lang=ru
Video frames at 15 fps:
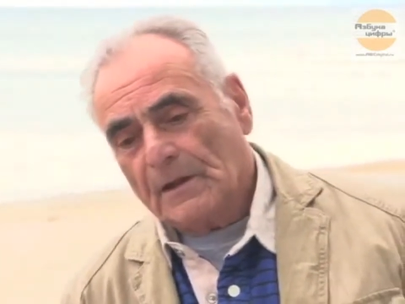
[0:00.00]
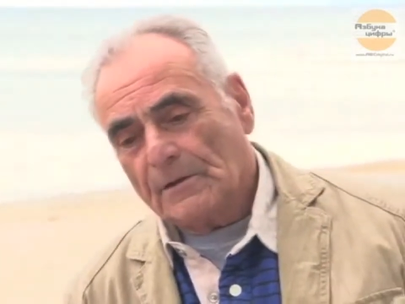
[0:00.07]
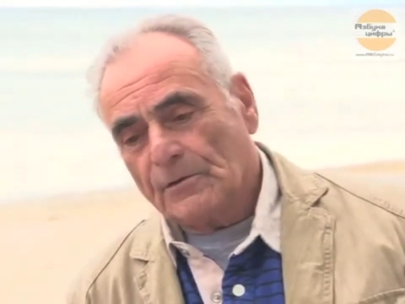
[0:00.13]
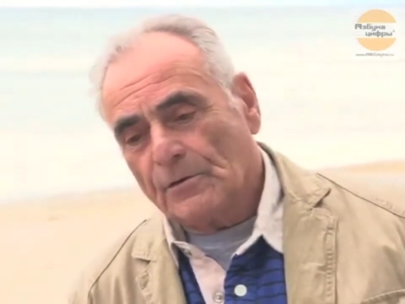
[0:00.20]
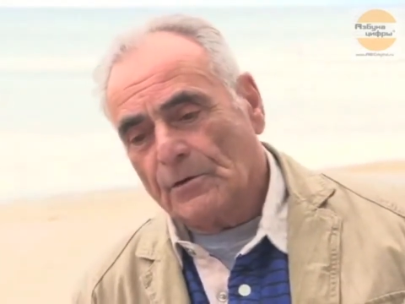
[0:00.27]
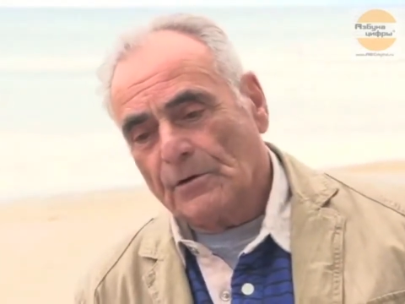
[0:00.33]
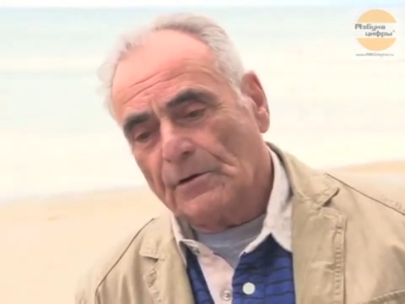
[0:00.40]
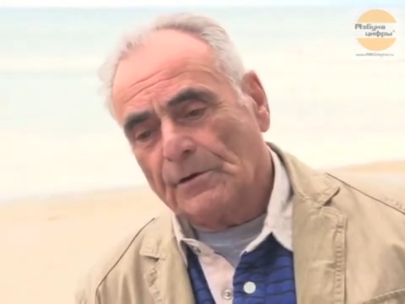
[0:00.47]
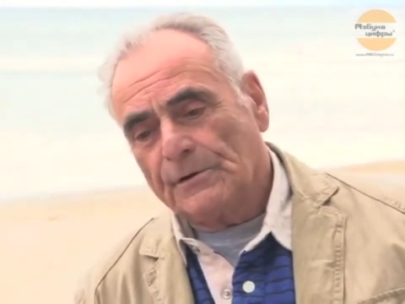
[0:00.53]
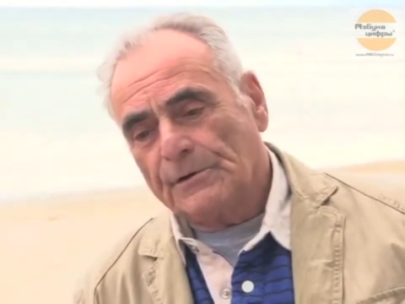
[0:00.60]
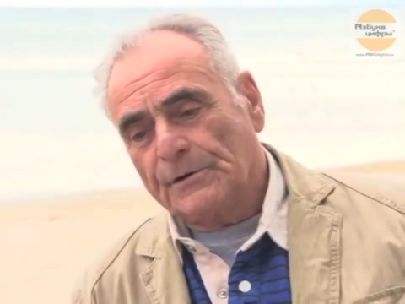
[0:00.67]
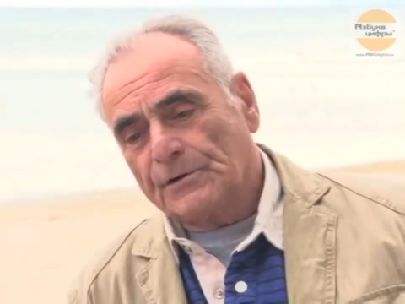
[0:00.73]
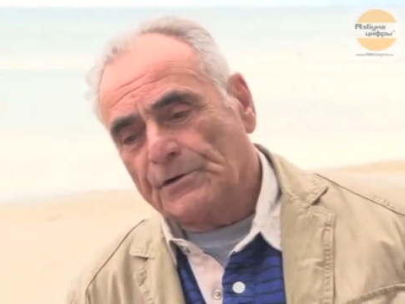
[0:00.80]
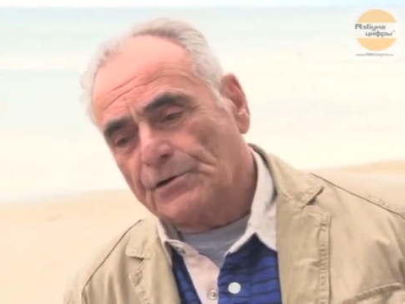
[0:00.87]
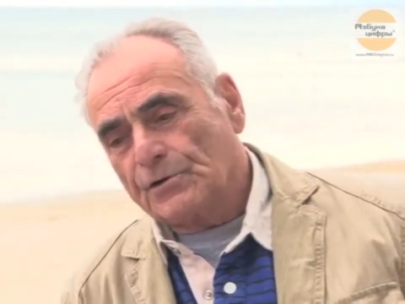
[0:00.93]
но
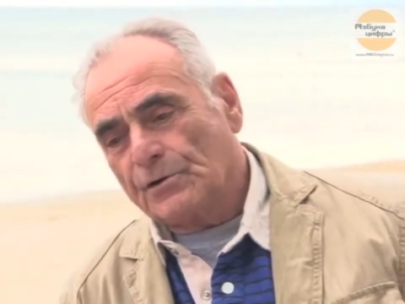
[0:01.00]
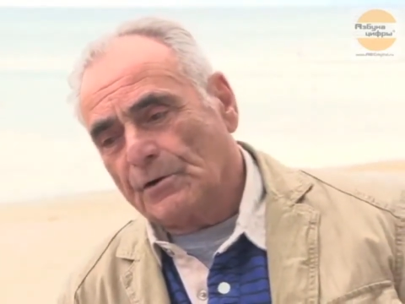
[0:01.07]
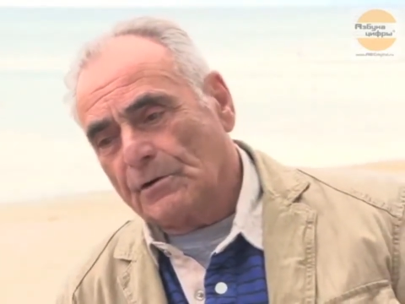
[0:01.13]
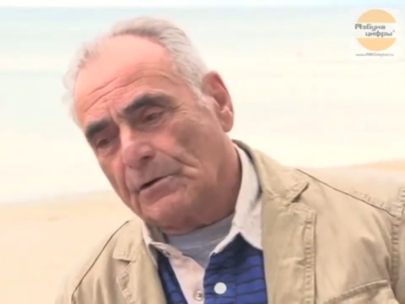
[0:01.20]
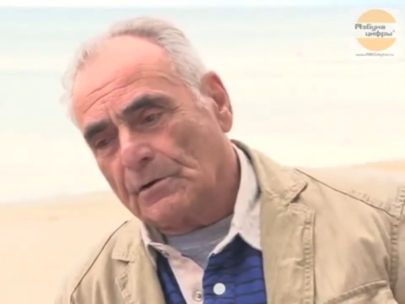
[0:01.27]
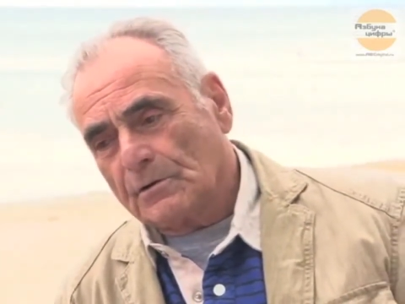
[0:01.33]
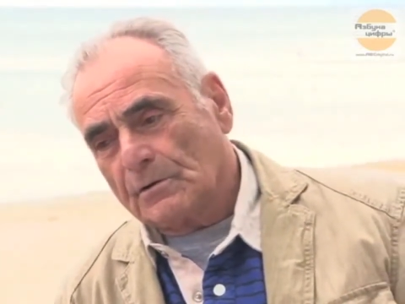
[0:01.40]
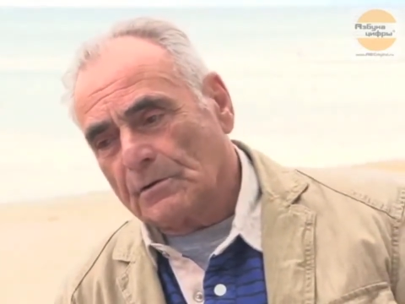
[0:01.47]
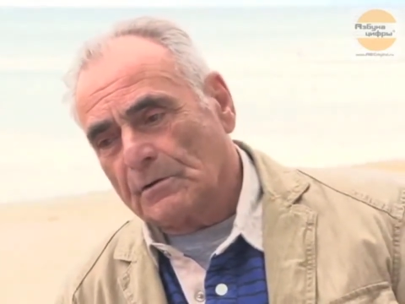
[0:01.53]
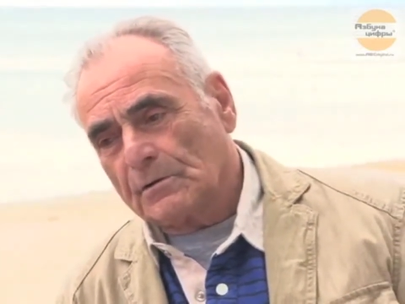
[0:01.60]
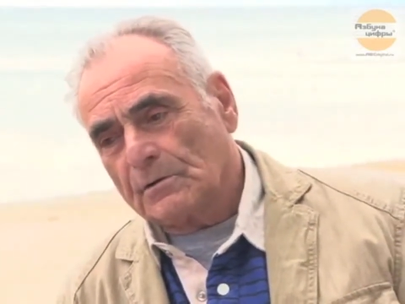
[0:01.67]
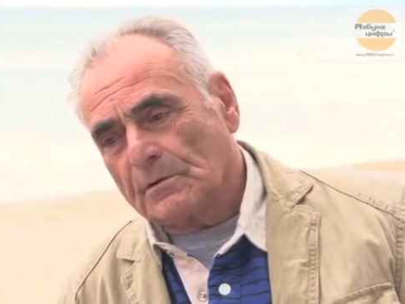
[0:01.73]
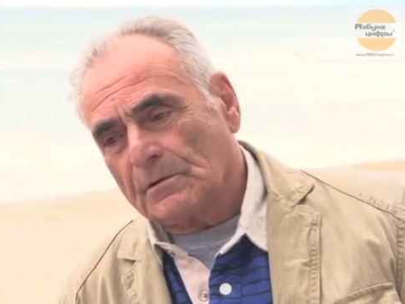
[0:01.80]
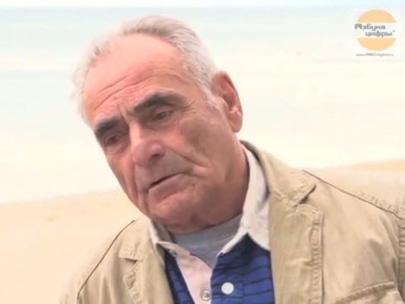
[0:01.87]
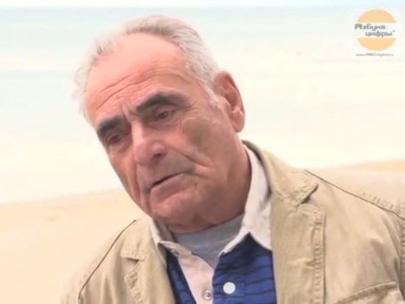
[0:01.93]
еще
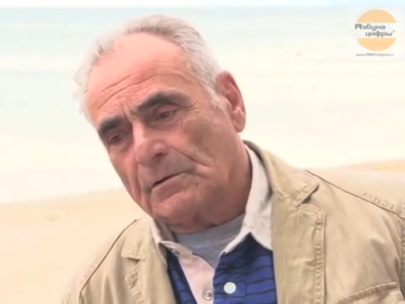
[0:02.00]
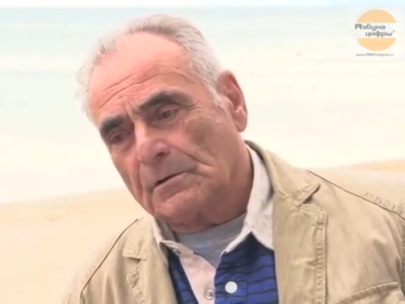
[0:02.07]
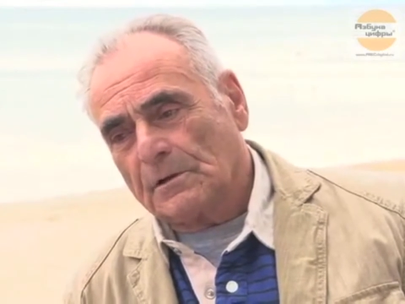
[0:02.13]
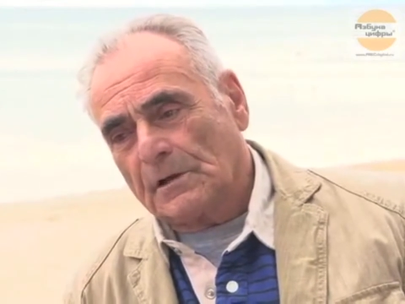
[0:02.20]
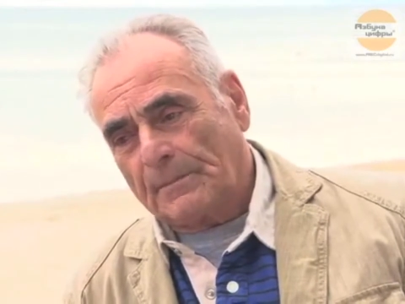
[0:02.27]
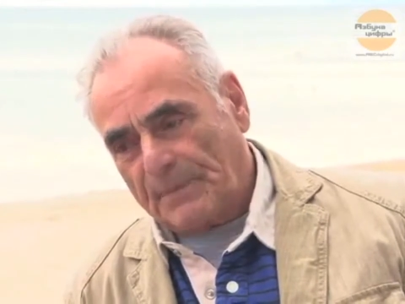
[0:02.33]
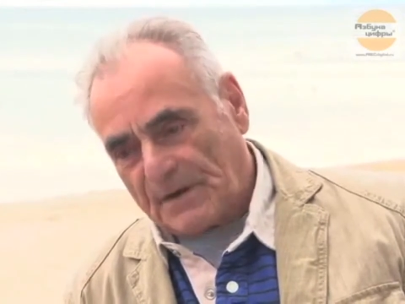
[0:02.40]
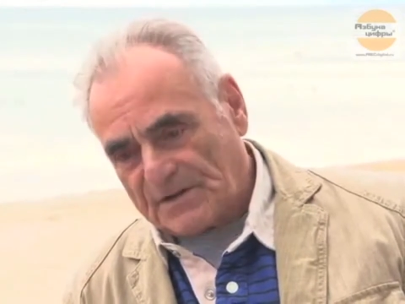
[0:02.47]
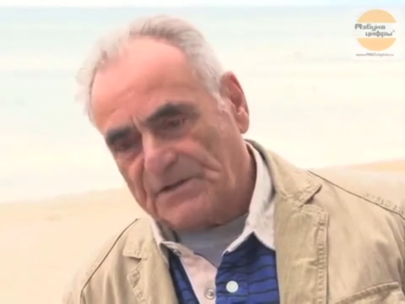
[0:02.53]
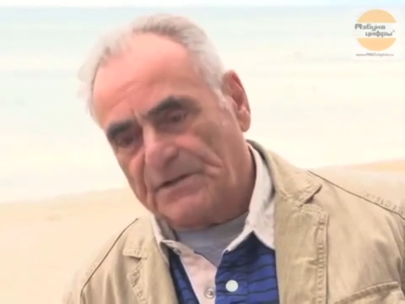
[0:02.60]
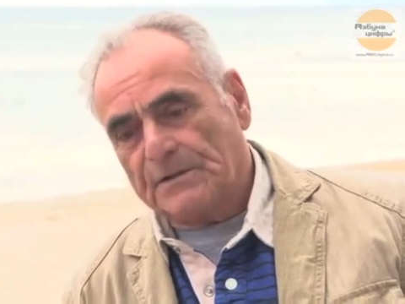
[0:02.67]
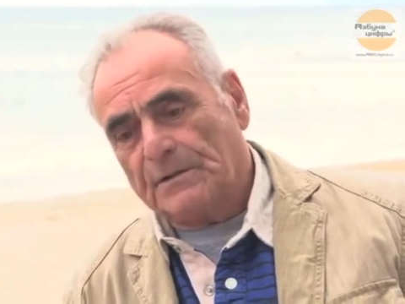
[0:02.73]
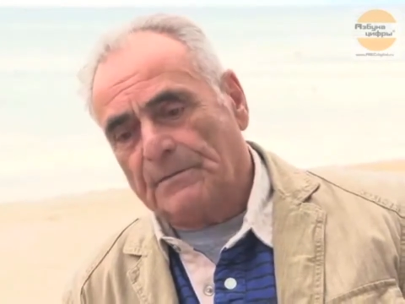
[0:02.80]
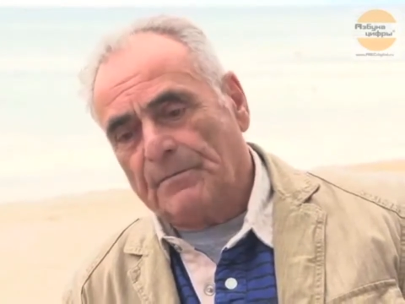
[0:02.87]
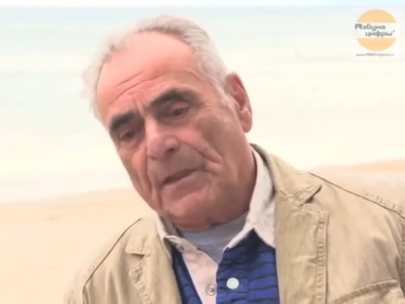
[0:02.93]
э, я
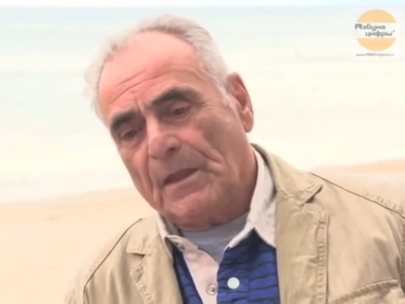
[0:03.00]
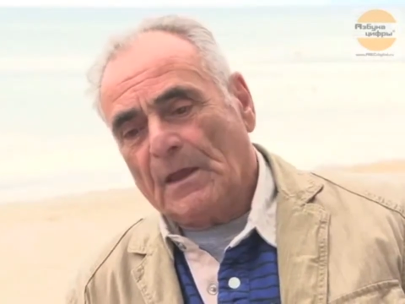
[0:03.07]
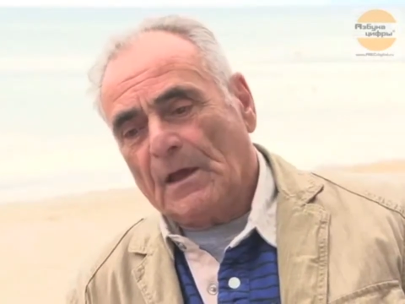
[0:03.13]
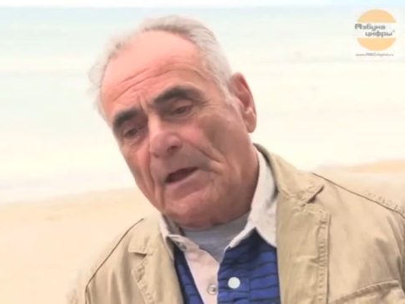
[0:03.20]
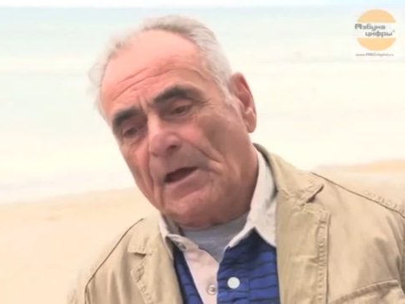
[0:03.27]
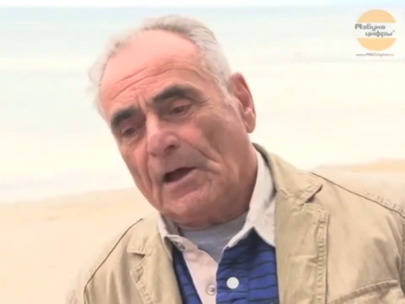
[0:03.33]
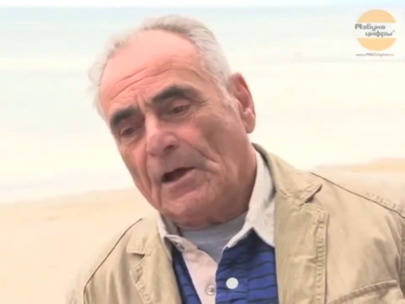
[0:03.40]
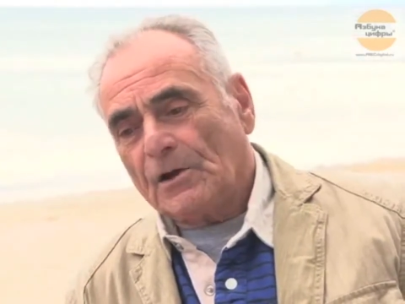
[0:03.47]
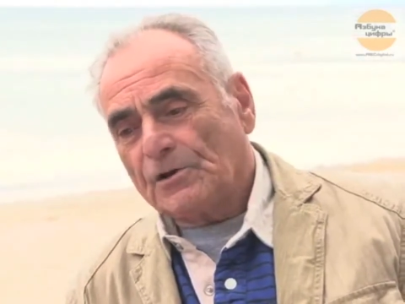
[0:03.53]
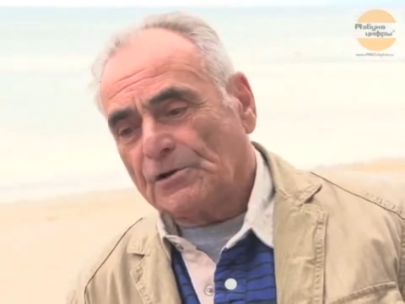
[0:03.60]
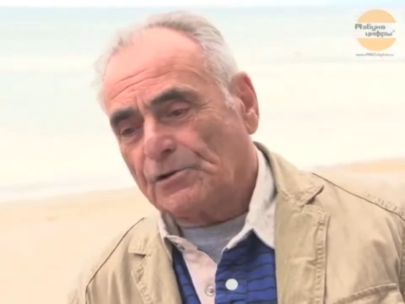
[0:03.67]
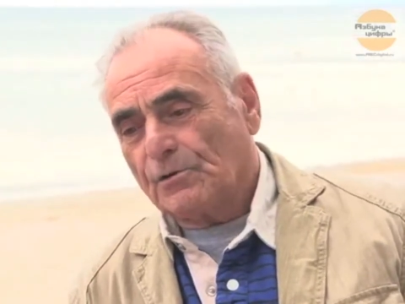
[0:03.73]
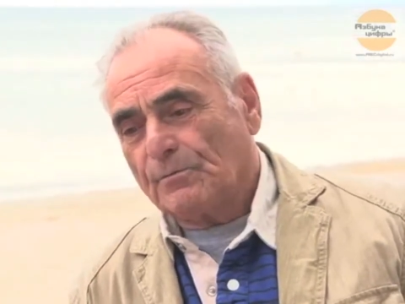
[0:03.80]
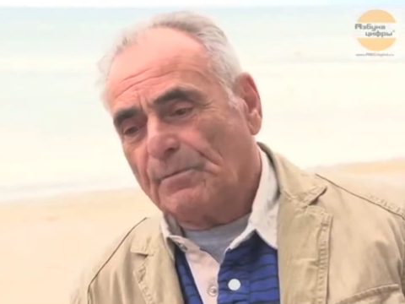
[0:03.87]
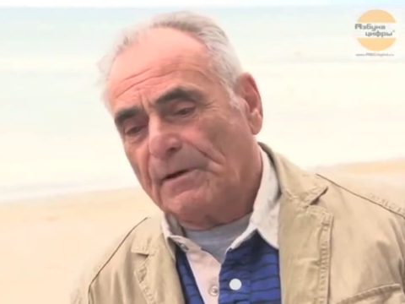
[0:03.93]
просил,
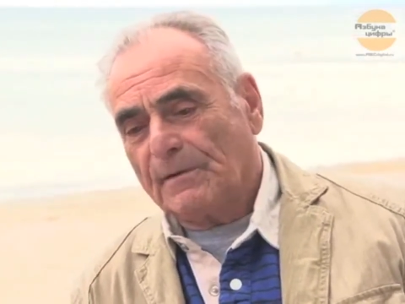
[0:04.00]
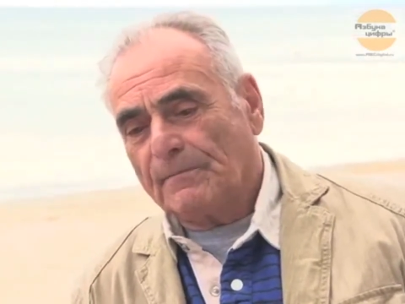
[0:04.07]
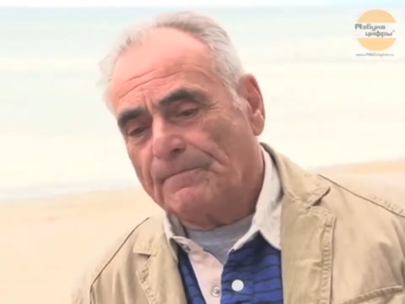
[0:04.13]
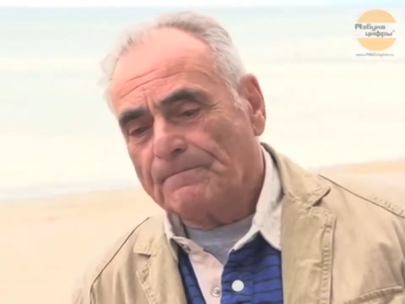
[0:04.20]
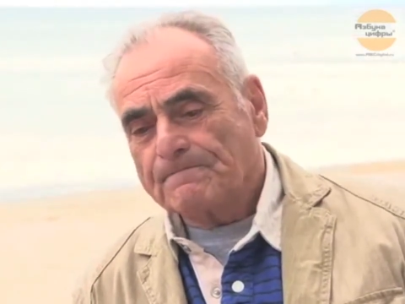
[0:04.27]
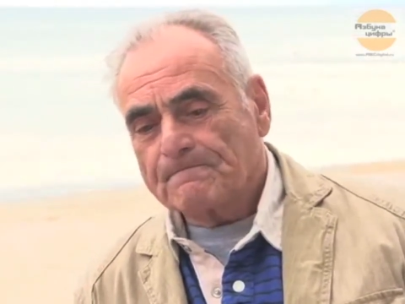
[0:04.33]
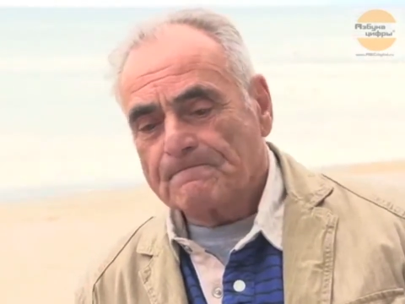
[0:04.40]
чтобы